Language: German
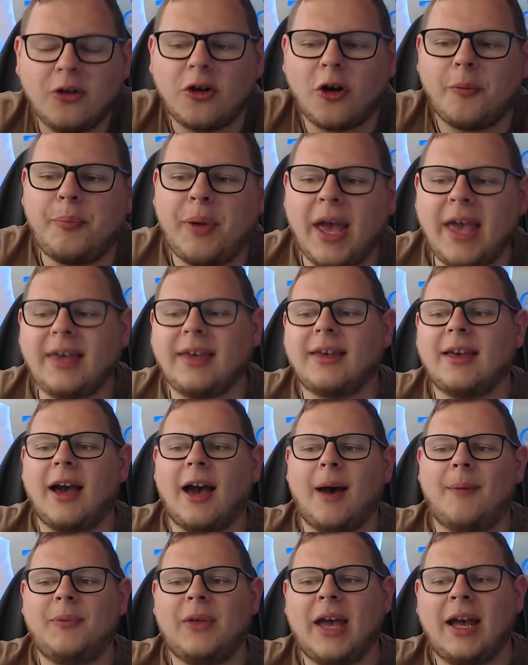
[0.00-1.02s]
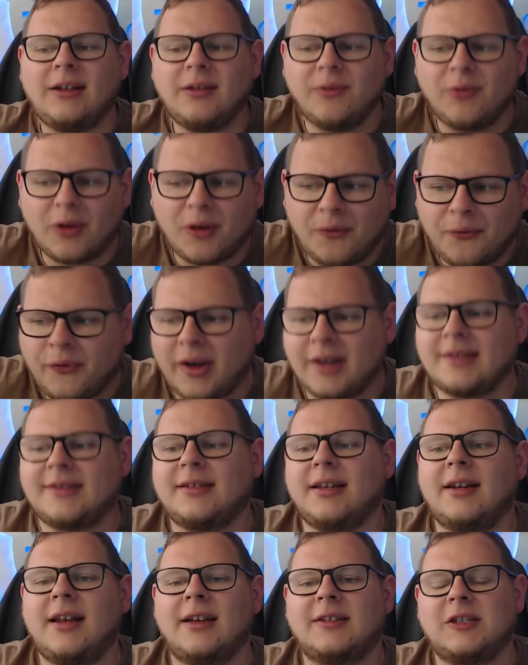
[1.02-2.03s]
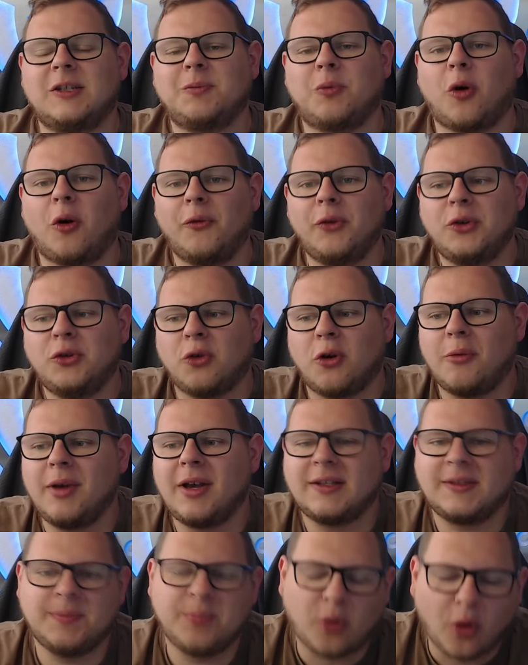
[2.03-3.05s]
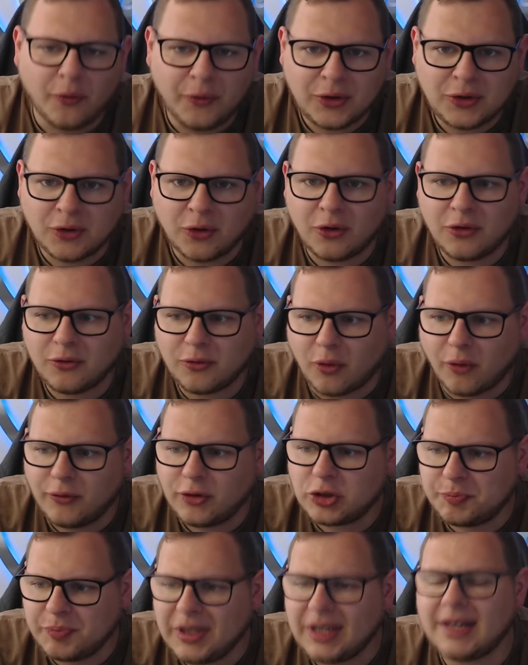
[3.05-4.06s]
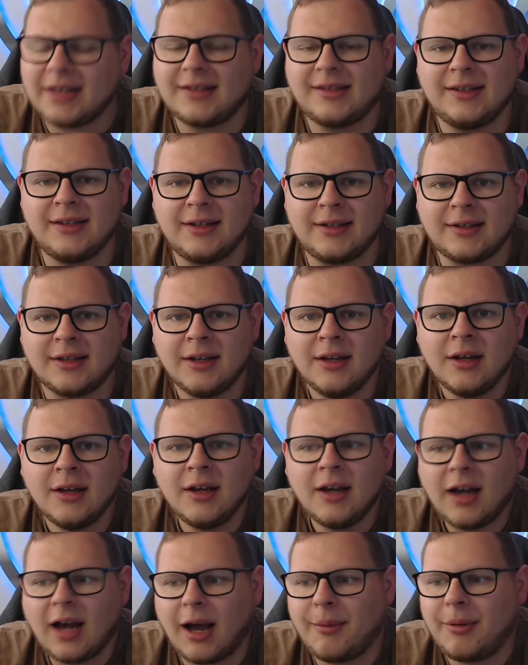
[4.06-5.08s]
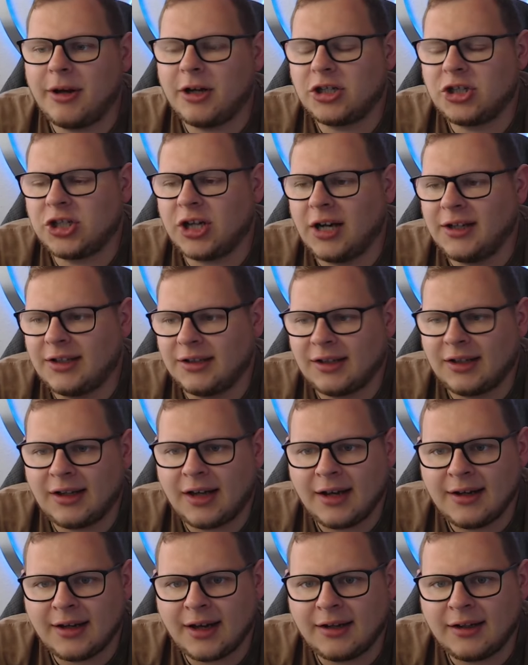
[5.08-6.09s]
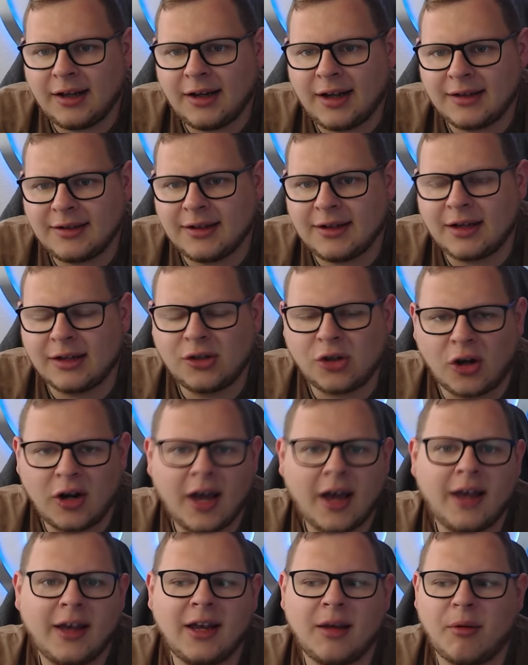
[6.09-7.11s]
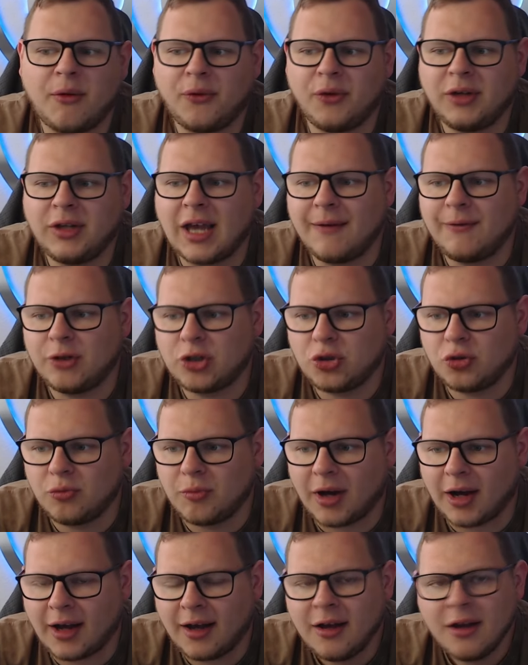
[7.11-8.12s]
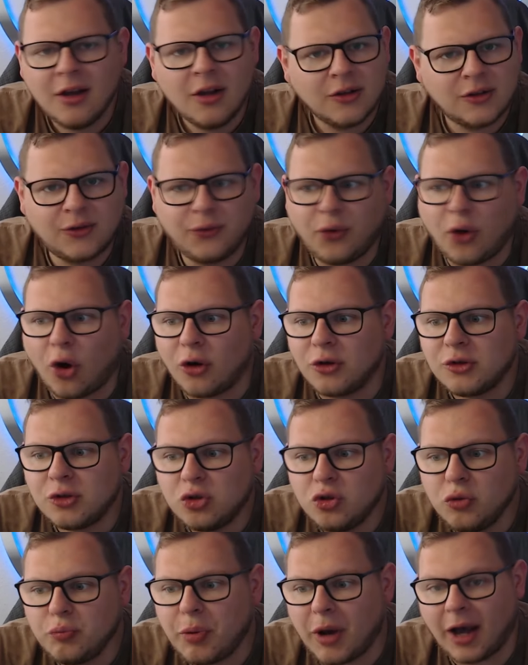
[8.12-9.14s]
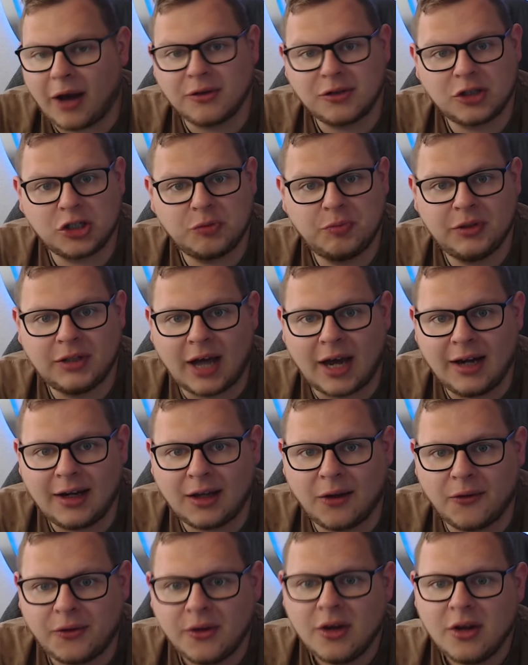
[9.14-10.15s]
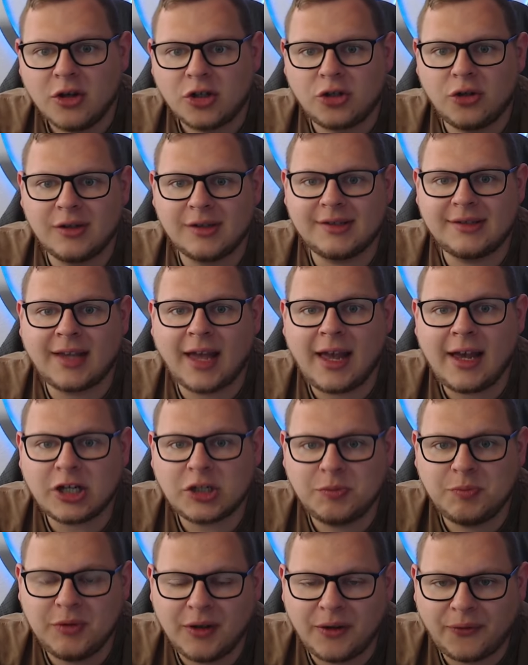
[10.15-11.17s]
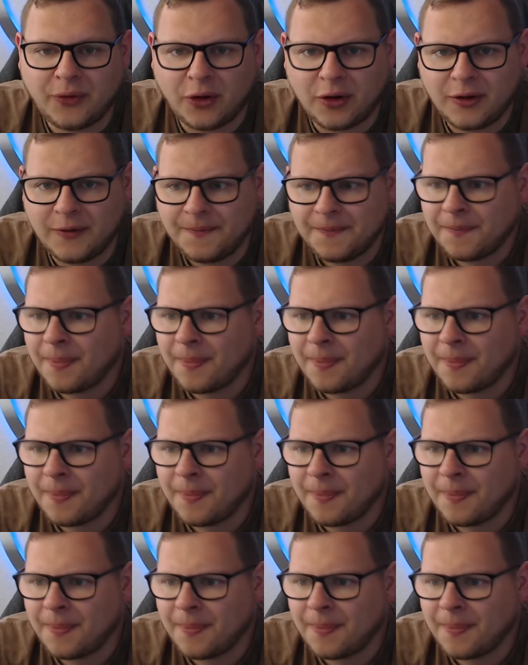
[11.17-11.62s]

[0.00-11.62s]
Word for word: noch Pech gehabt. Er hätte wirklich fast sein erstes Profitor im ersten Profitor, Profispiel erzielt, aber er scheiterte leider an der Latte nach toller Reingabe von Kevin Schumacher. Zuvor auch ein super rausgespielter Angriff. Schönes Dreieckspiel von